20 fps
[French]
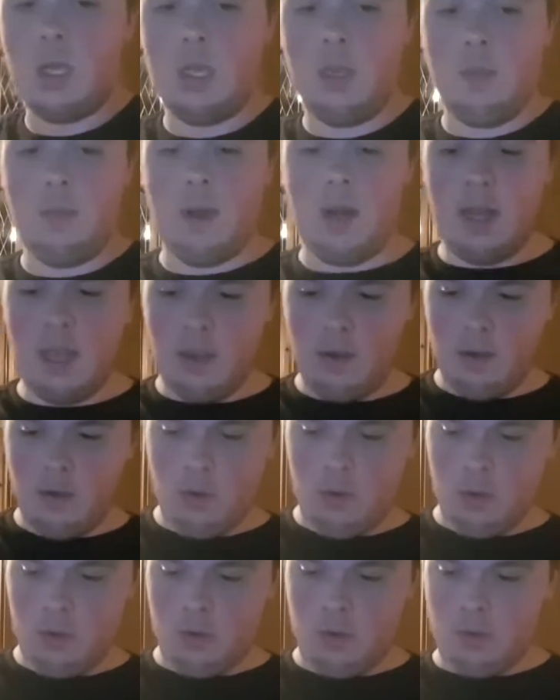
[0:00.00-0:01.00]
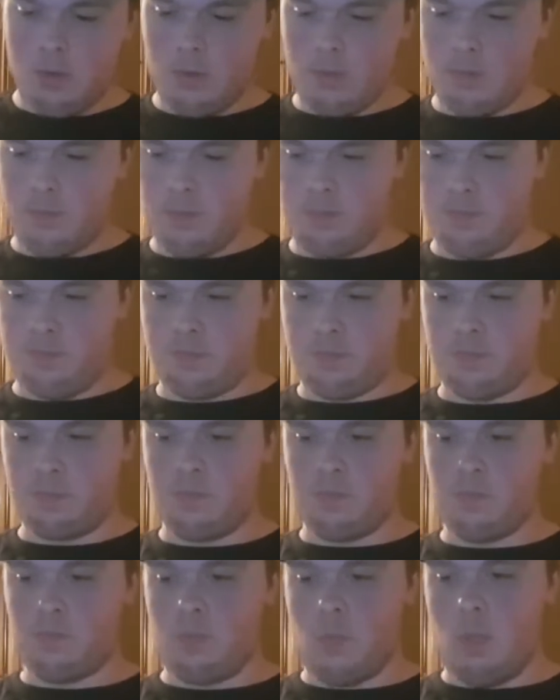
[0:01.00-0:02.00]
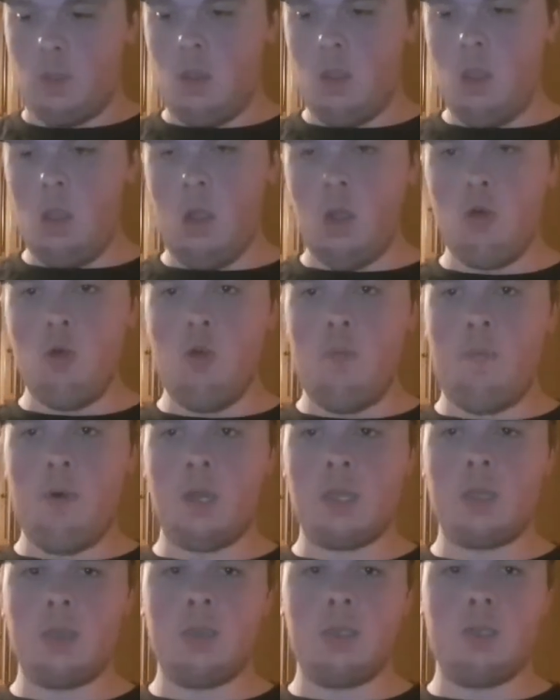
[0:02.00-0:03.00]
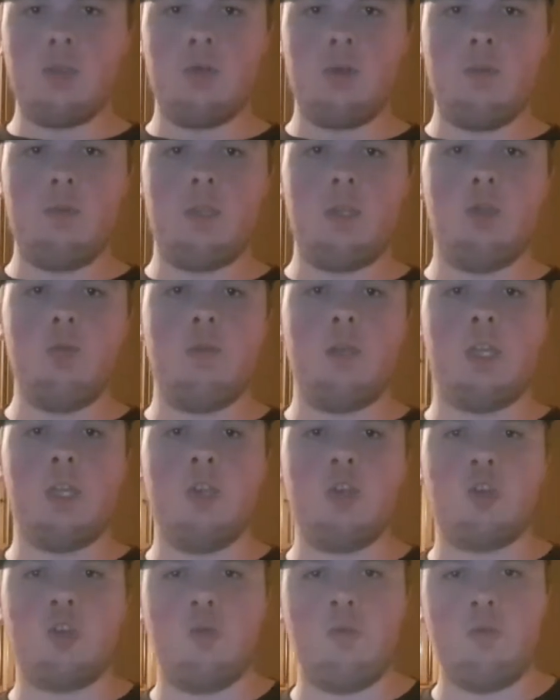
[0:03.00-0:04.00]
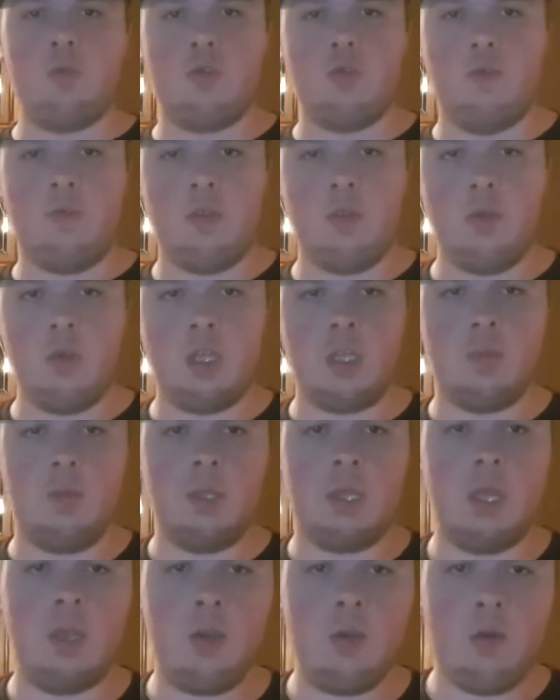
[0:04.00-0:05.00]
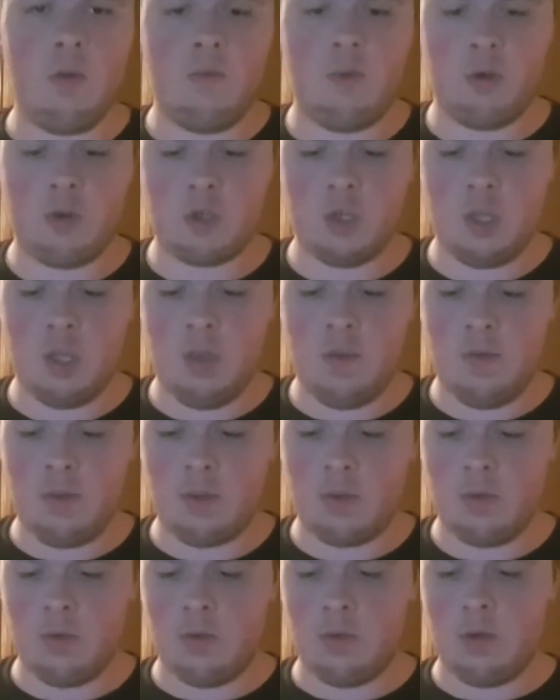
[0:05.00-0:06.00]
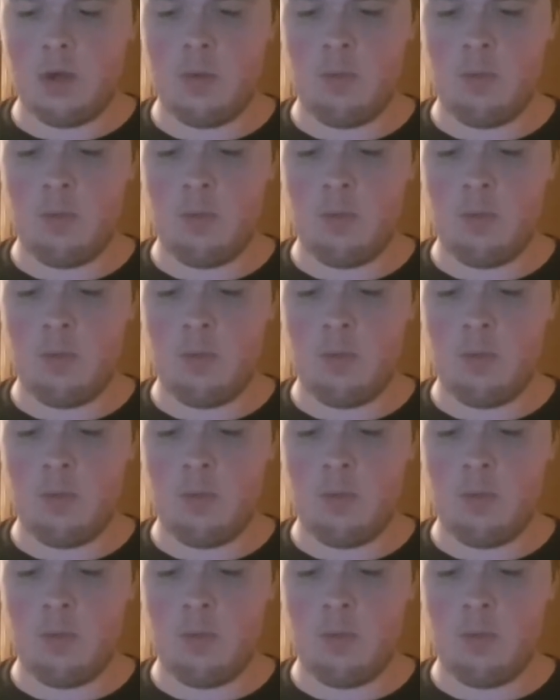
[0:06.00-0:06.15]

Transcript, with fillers: déballé le, paquet pack édition limitée de Beck comme je viens de l'expliquer, on va enchaîner avec la